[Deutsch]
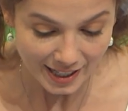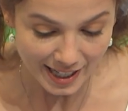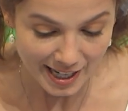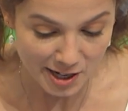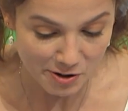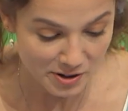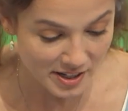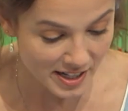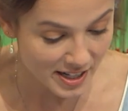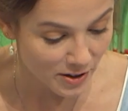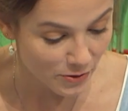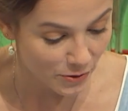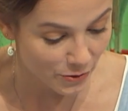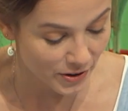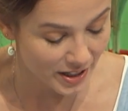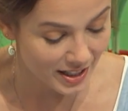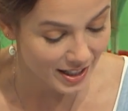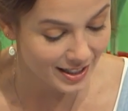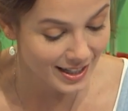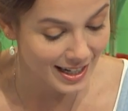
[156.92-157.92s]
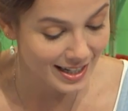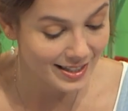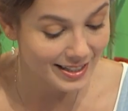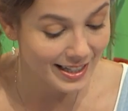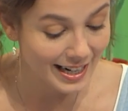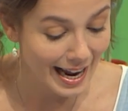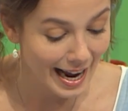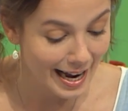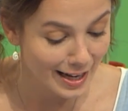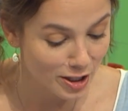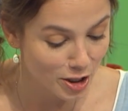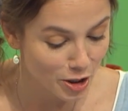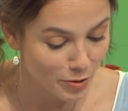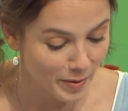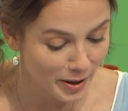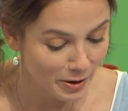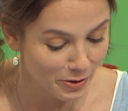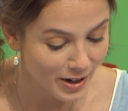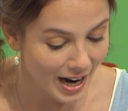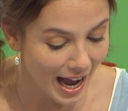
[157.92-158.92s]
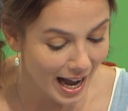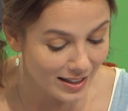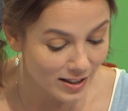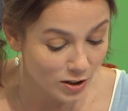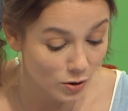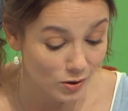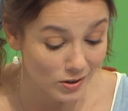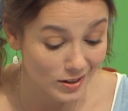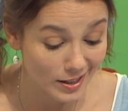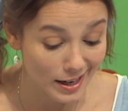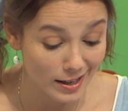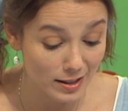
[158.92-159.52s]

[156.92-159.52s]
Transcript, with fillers: Leonie findet das Glas Spekulatius